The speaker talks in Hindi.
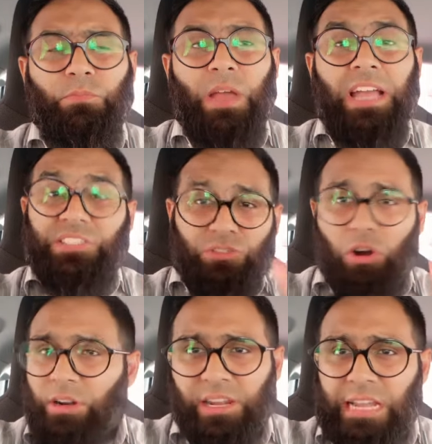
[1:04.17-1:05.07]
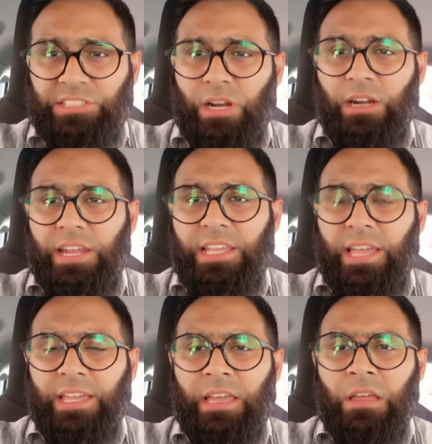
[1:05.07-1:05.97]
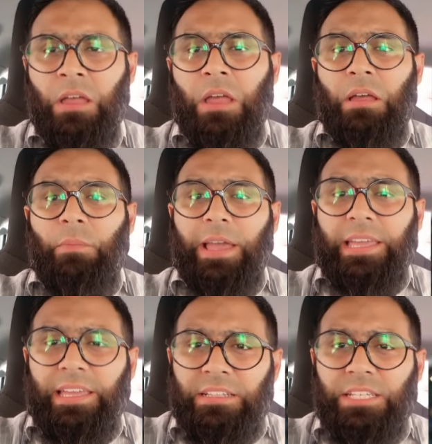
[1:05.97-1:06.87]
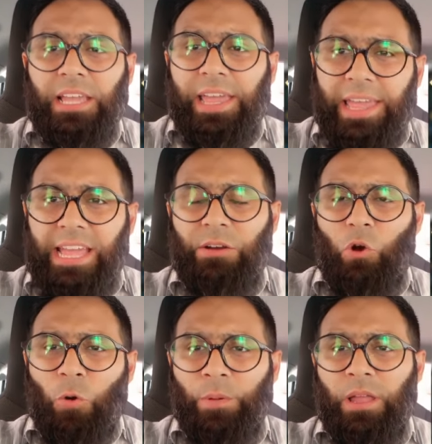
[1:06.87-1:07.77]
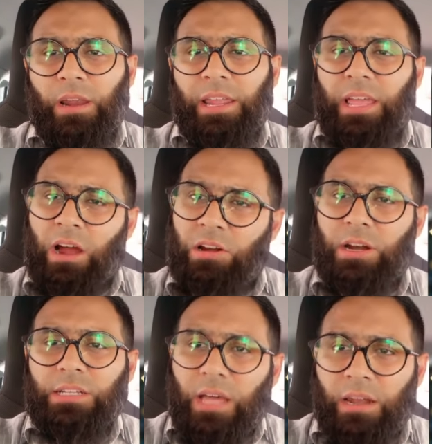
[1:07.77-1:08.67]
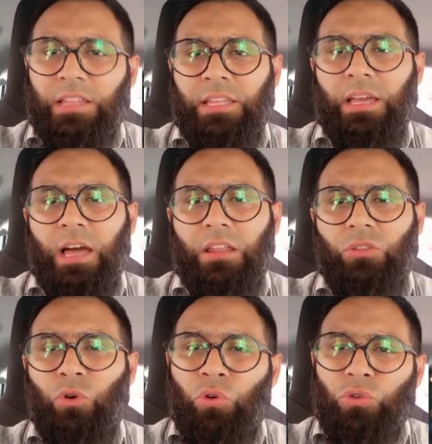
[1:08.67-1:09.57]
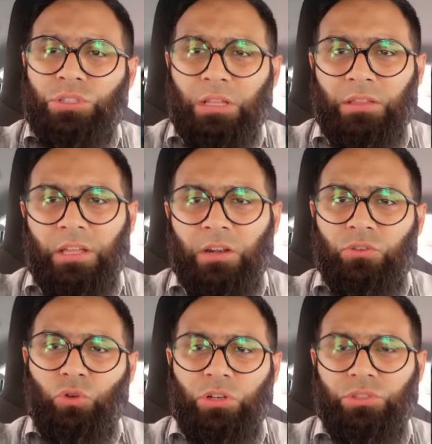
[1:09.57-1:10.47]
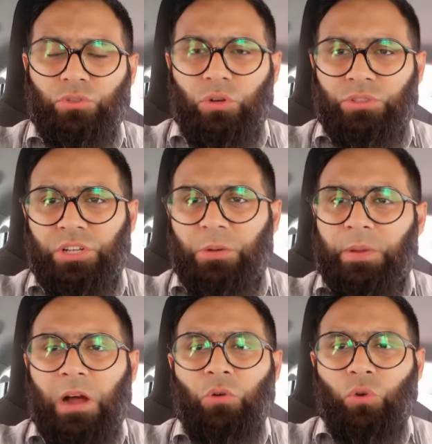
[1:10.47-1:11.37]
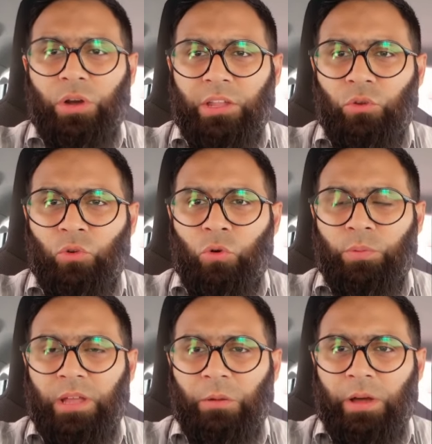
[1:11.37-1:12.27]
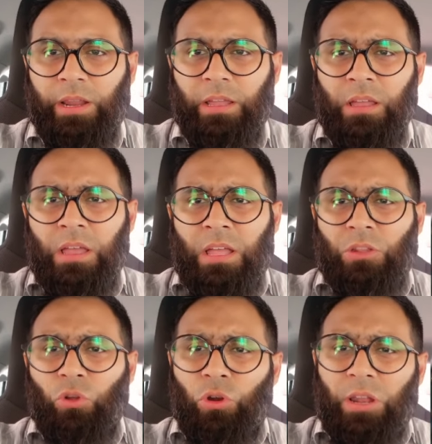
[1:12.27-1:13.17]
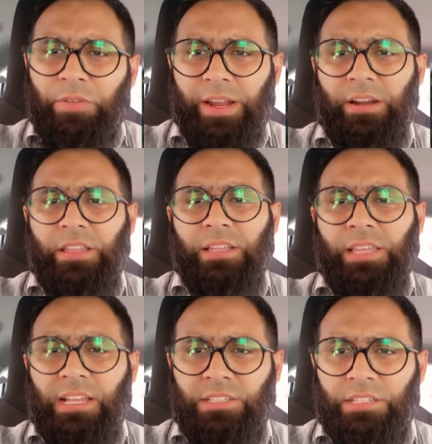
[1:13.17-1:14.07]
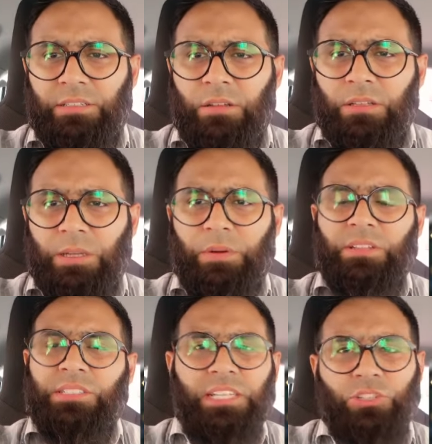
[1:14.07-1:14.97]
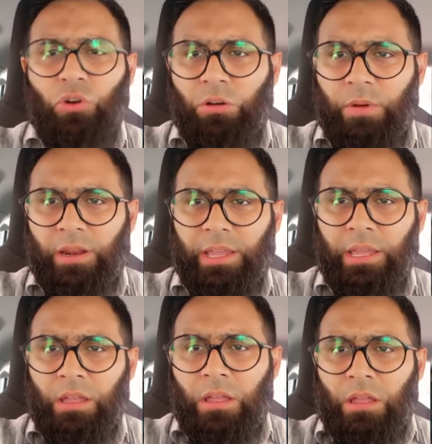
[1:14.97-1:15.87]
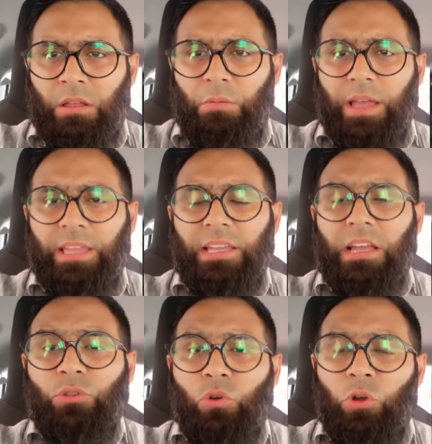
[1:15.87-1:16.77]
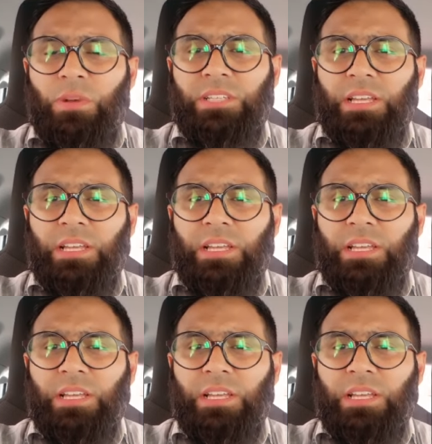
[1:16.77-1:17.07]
एक्स्ट्रा स्टार्ट नहीं कहेंगे भाई किसी एक ओपनर ने हंड्रेड करनी थी यार दोनों सत्तर चौंसठ पे आउट हो गए दोनों ओपनर हमारे दोनों ने विकेट दे दी ऐसी ज़बरदस्ती के शॉट मार के भाई दोनों में से